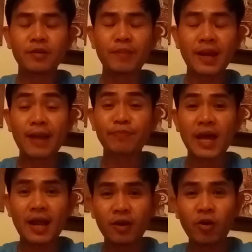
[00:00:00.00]
แม้หลับ
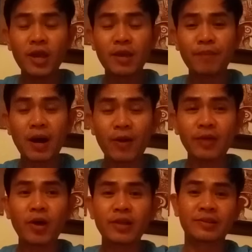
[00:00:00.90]
ตาแล้วก็เห็นภาวะ
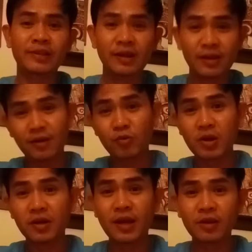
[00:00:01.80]
ว่าสีเหลืองเหลือ
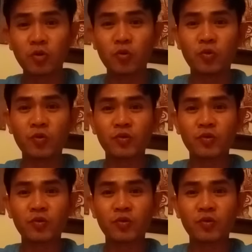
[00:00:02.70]
งเหลืองอยู่